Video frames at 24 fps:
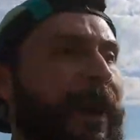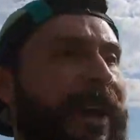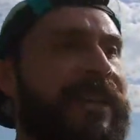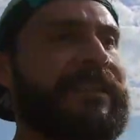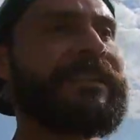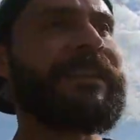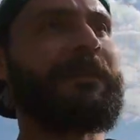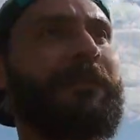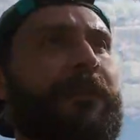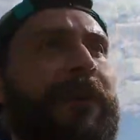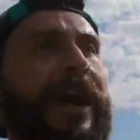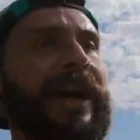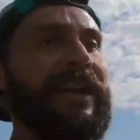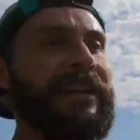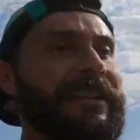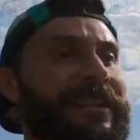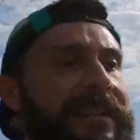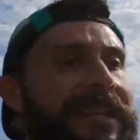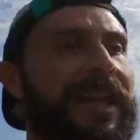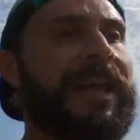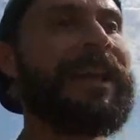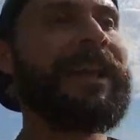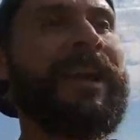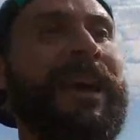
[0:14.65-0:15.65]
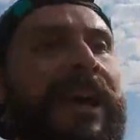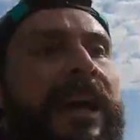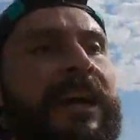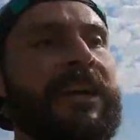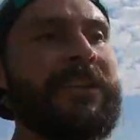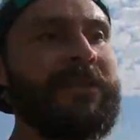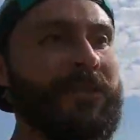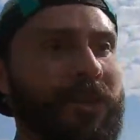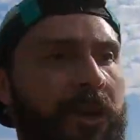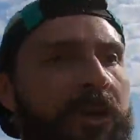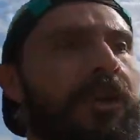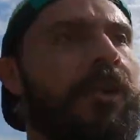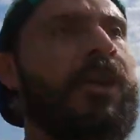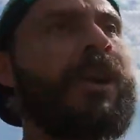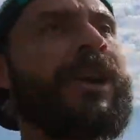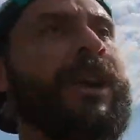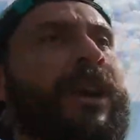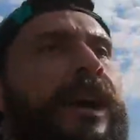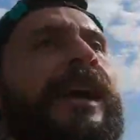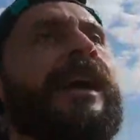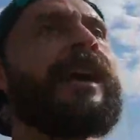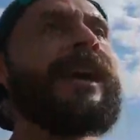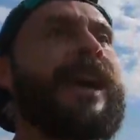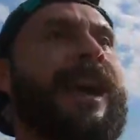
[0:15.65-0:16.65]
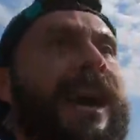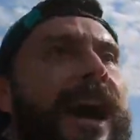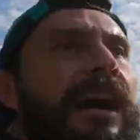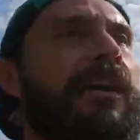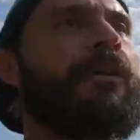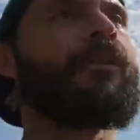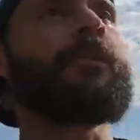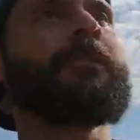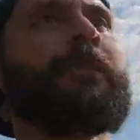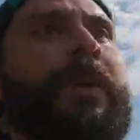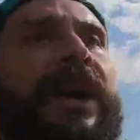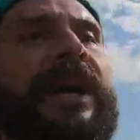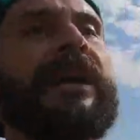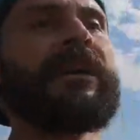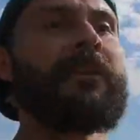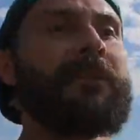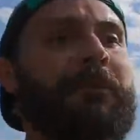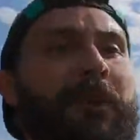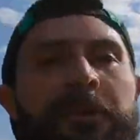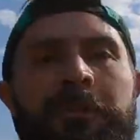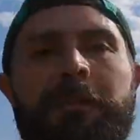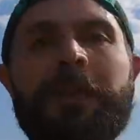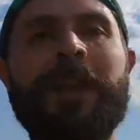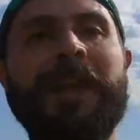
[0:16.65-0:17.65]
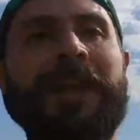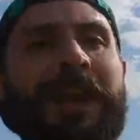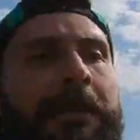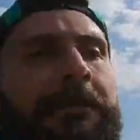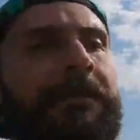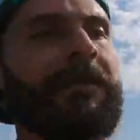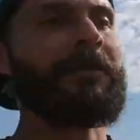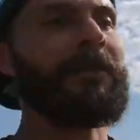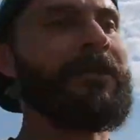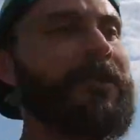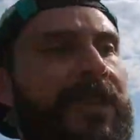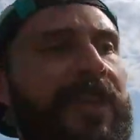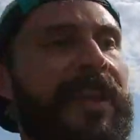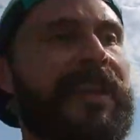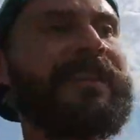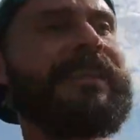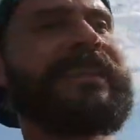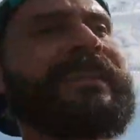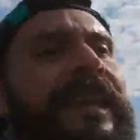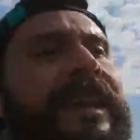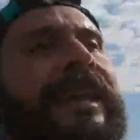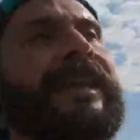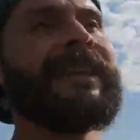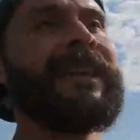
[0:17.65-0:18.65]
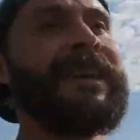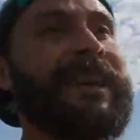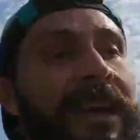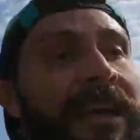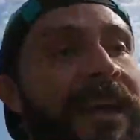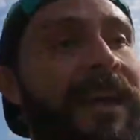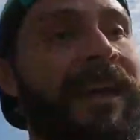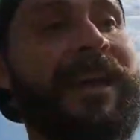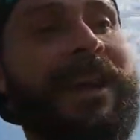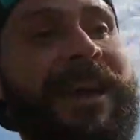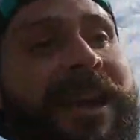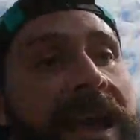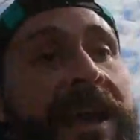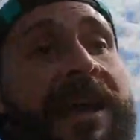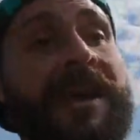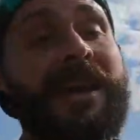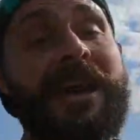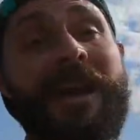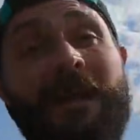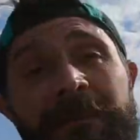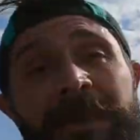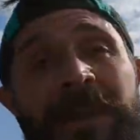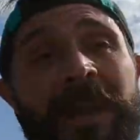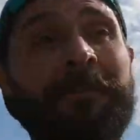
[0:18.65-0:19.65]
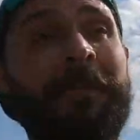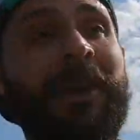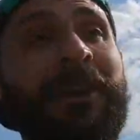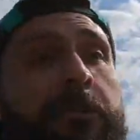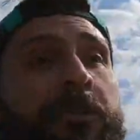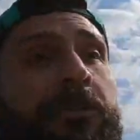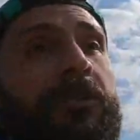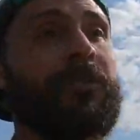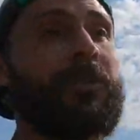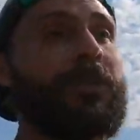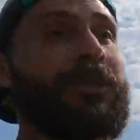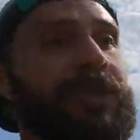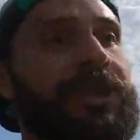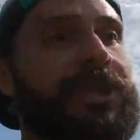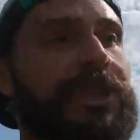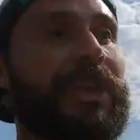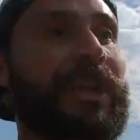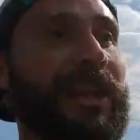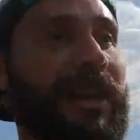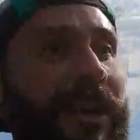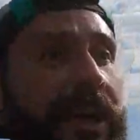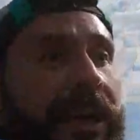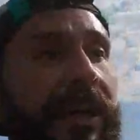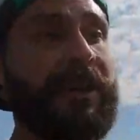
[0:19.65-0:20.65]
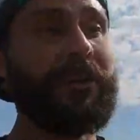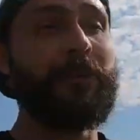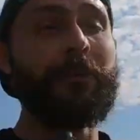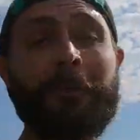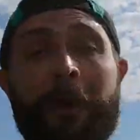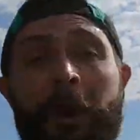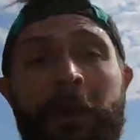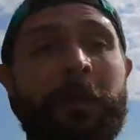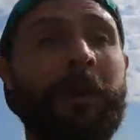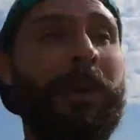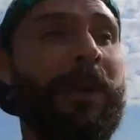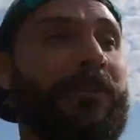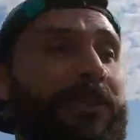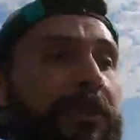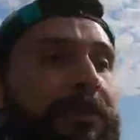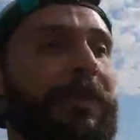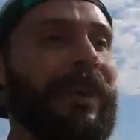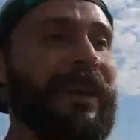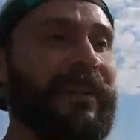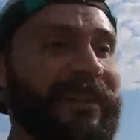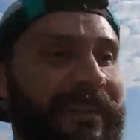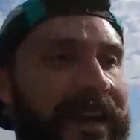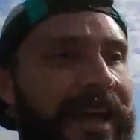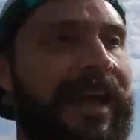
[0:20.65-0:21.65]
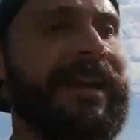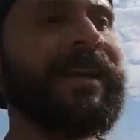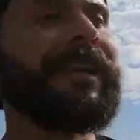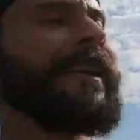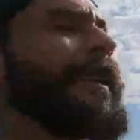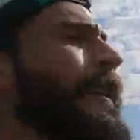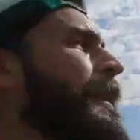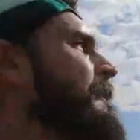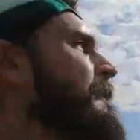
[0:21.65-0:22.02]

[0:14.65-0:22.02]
é que você faz? Show? Acompanha que eu vou explicar para vocês a minha metodologia e o meu meio de pensar.